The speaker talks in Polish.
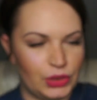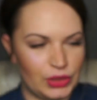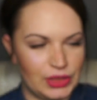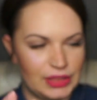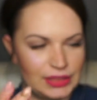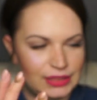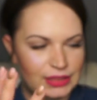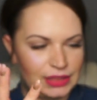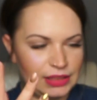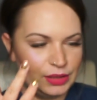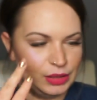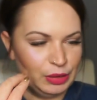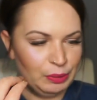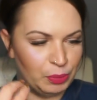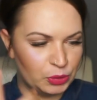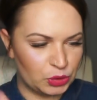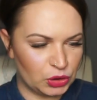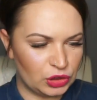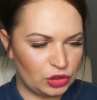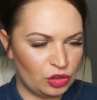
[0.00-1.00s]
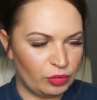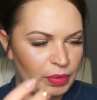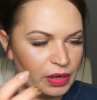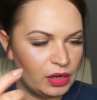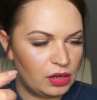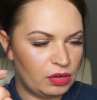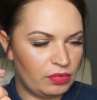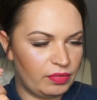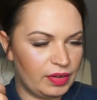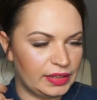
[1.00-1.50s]
to jest porządne
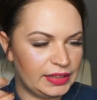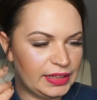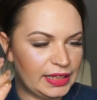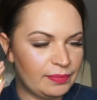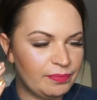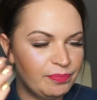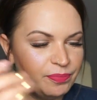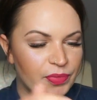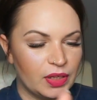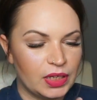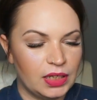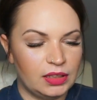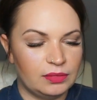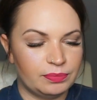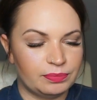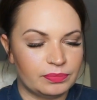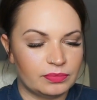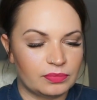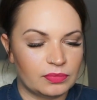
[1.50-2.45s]
opakowanie y,